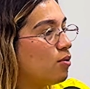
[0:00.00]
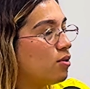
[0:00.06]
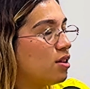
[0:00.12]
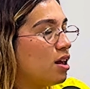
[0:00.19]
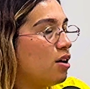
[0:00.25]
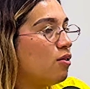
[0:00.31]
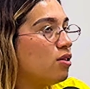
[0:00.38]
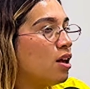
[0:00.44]

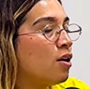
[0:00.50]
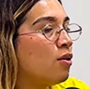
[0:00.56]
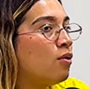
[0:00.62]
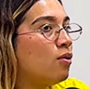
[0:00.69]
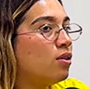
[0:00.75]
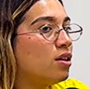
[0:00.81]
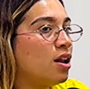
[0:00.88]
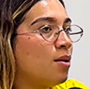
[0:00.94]
Te digo,
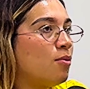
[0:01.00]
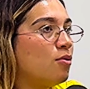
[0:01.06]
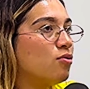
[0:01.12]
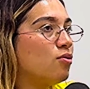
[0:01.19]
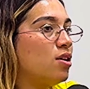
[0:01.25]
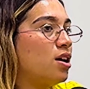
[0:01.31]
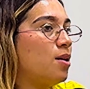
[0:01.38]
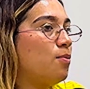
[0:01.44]
tengo, tenemos
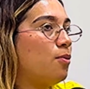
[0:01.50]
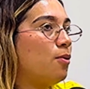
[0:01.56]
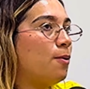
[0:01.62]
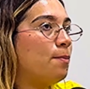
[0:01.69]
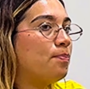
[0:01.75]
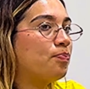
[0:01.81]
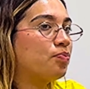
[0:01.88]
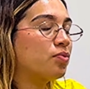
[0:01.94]
un equipo